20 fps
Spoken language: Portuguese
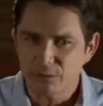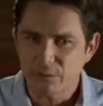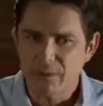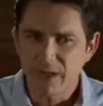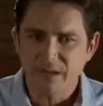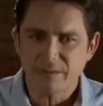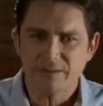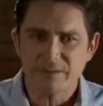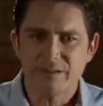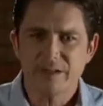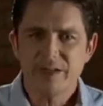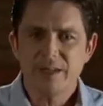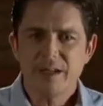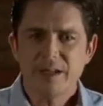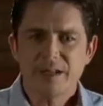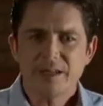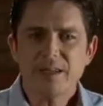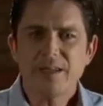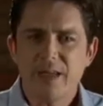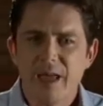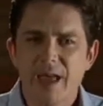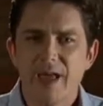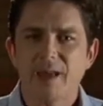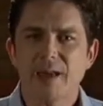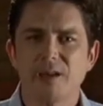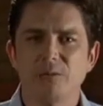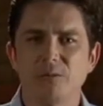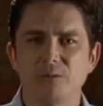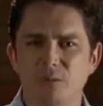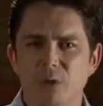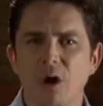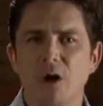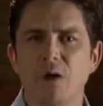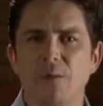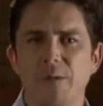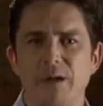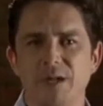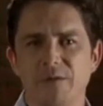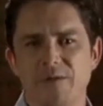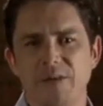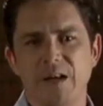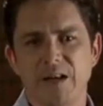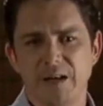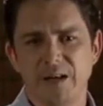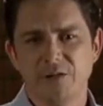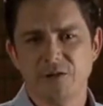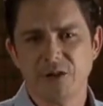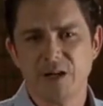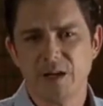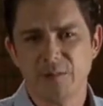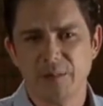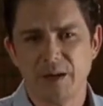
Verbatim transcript: soubesse que era um nobre e valente